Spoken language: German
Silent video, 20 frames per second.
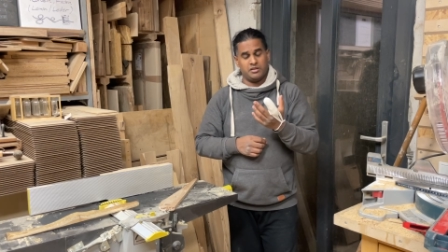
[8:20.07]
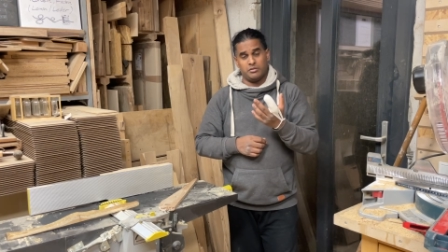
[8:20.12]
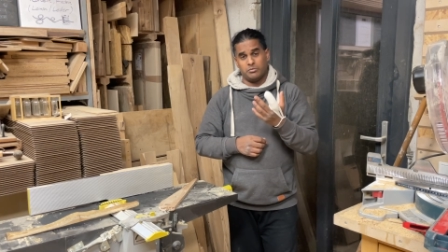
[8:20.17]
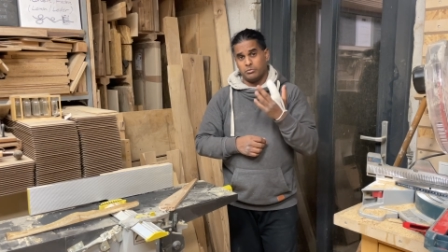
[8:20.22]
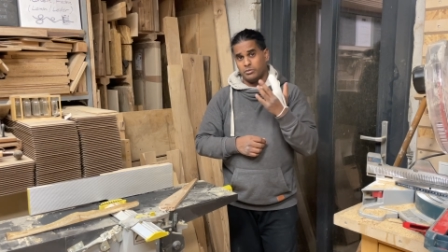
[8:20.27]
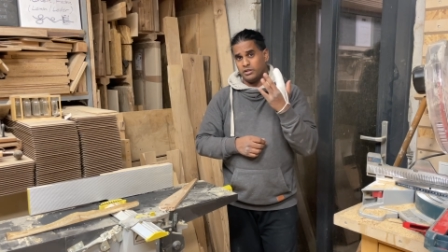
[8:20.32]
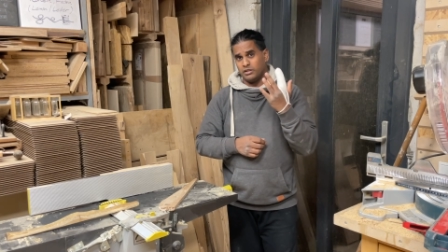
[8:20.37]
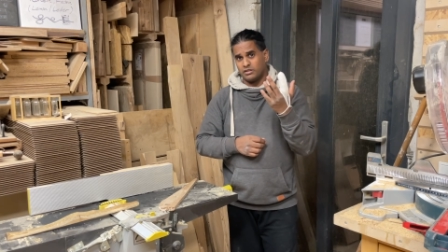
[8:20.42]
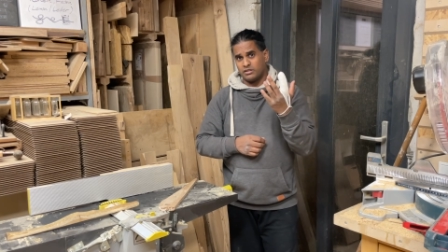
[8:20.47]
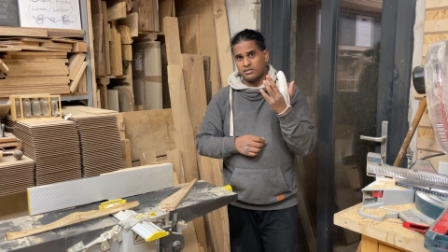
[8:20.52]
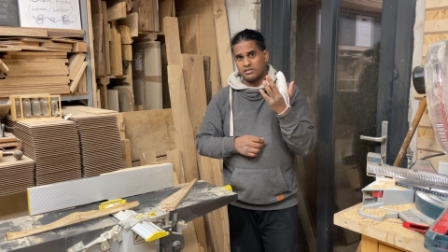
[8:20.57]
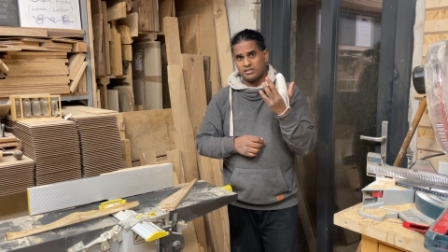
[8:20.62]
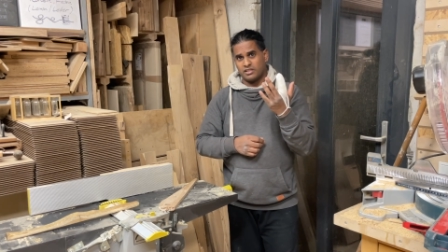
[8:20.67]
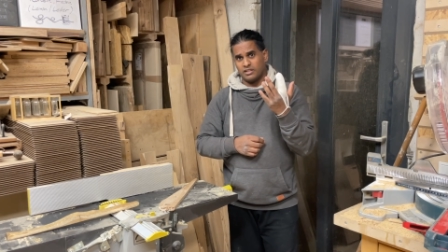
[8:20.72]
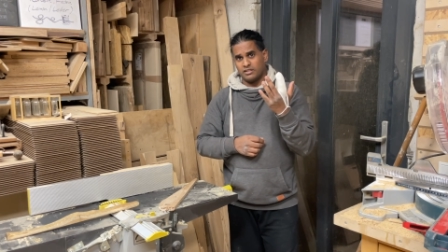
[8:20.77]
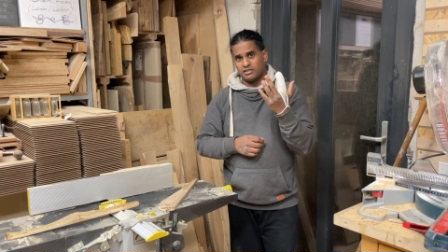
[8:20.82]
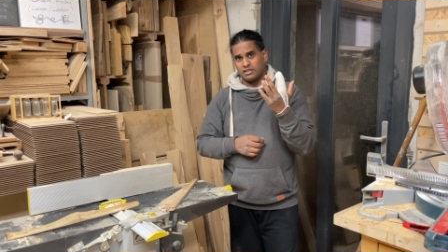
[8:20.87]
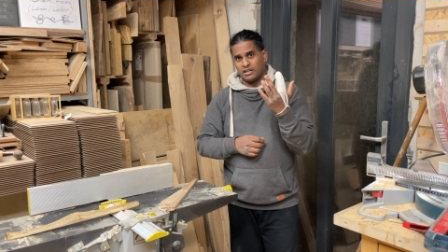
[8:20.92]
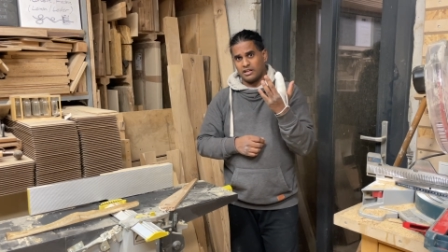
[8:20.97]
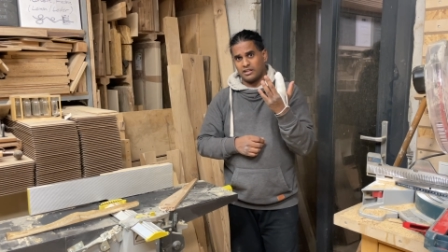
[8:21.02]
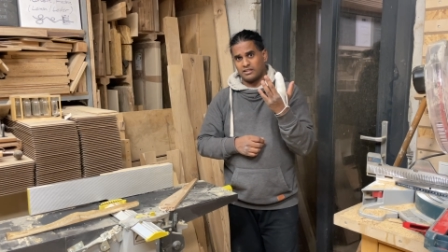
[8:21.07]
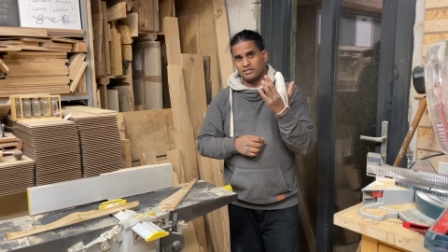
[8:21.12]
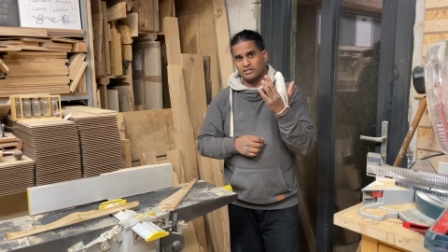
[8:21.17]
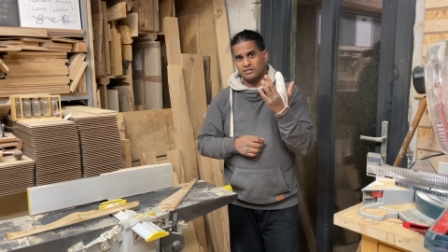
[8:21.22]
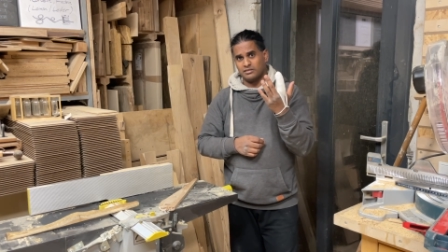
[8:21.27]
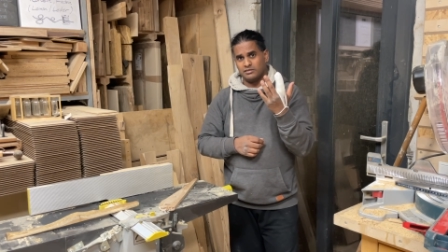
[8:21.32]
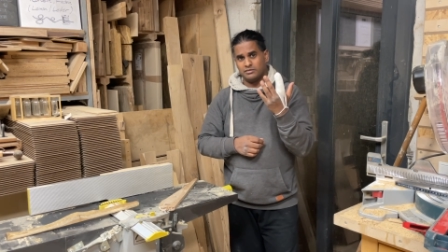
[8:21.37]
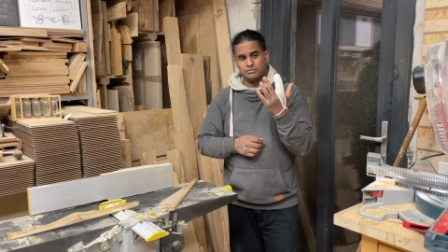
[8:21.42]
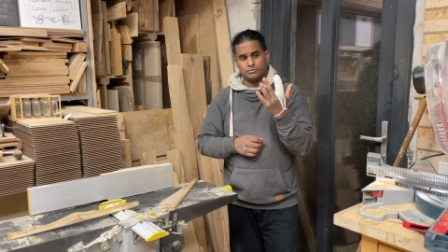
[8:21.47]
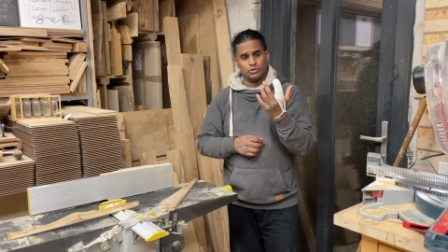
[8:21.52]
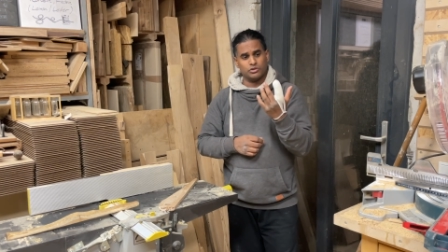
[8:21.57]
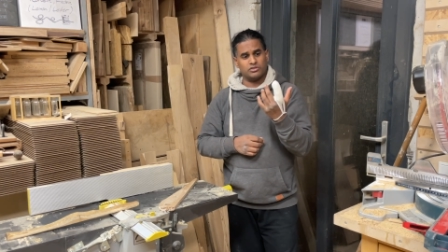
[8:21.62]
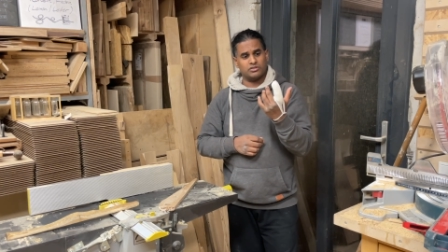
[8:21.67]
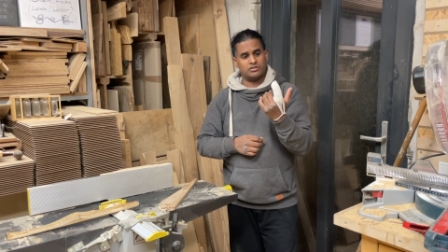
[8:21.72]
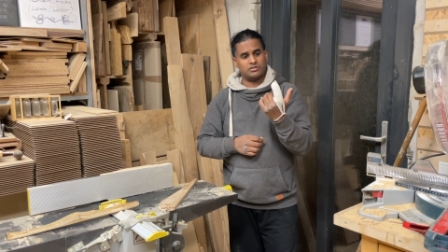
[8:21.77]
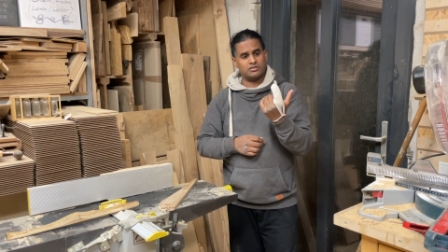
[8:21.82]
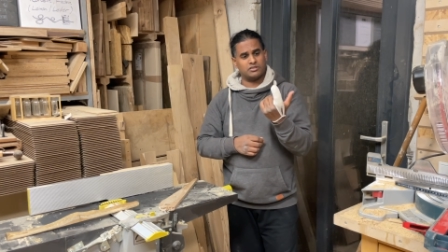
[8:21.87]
Mindestens zehn Tage muss